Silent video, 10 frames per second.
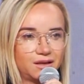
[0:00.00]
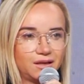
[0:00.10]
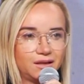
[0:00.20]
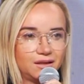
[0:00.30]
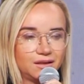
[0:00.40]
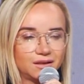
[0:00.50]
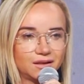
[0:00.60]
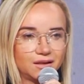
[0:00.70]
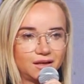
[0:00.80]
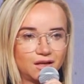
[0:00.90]

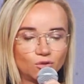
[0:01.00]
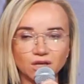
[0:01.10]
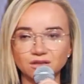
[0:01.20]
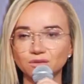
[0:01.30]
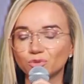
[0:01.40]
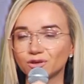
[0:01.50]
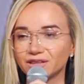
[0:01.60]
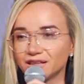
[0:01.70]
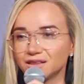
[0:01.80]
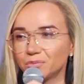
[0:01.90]
Y, y lo más
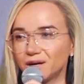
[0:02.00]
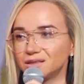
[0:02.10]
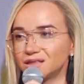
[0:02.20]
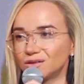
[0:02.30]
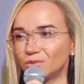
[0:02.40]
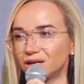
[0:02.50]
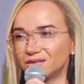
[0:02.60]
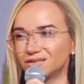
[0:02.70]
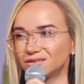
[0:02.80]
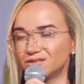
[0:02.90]
importante para el ser
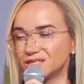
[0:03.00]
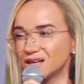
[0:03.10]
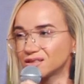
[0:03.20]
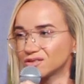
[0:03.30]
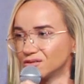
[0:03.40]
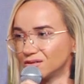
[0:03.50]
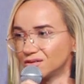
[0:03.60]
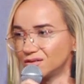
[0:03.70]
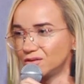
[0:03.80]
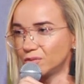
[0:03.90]
humano no es
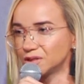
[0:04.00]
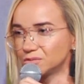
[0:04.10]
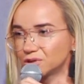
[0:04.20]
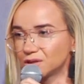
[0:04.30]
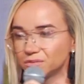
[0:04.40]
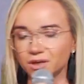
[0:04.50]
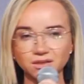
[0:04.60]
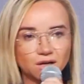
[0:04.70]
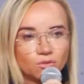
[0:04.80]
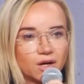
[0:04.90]
eso, lo más importante
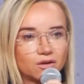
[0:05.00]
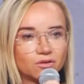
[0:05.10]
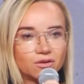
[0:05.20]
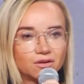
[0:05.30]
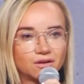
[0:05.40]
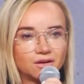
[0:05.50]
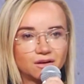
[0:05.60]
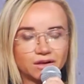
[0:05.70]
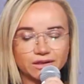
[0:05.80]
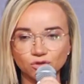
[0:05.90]
para el ser humano
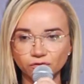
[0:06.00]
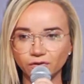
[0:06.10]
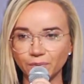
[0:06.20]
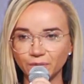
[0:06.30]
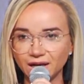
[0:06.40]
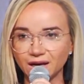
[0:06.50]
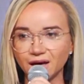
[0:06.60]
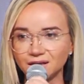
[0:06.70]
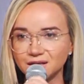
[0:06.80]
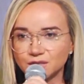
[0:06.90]
es su
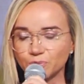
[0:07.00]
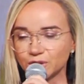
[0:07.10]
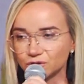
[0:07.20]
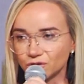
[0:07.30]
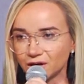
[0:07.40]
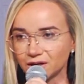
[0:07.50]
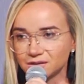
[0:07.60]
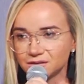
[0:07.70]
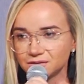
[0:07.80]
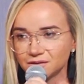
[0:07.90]
familia, es las
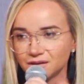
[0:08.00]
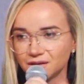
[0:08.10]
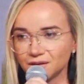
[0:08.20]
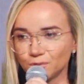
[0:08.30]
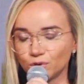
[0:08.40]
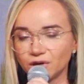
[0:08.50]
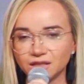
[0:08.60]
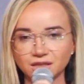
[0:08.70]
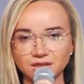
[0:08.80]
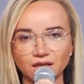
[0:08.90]
personas. Pero
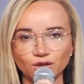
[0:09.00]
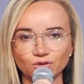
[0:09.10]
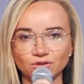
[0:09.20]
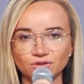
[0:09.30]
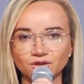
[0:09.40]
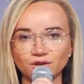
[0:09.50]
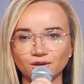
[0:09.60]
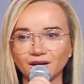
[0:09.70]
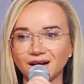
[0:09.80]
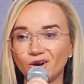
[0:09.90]
gracias a Dios,
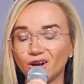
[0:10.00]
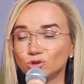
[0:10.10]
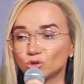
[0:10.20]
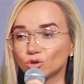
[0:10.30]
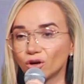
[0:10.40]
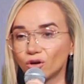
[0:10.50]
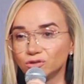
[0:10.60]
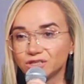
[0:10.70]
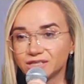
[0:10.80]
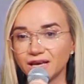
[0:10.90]
ahora yo soy
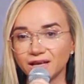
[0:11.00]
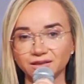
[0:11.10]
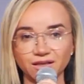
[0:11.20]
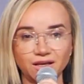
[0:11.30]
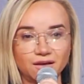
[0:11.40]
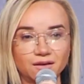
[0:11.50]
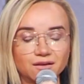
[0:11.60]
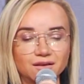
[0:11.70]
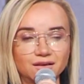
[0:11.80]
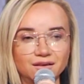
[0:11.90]
consciente
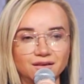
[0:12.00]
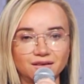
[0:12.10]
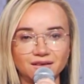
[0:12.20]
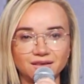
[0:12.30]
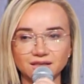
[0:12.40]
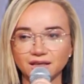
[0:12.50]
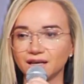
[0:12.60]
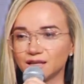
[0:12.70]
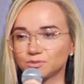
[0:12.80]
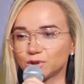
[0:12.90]
y sé
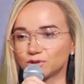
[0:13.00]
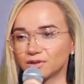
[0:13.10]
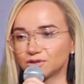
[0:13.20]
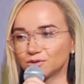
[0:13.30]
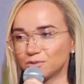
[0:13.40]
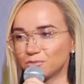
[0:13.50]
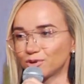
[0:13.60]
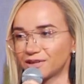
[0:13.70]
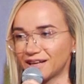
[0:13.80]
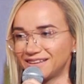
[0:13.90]
que las personas son
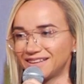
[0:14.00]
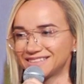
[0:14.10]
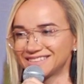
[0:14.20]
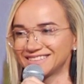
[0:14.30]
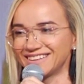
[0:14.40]
importantes.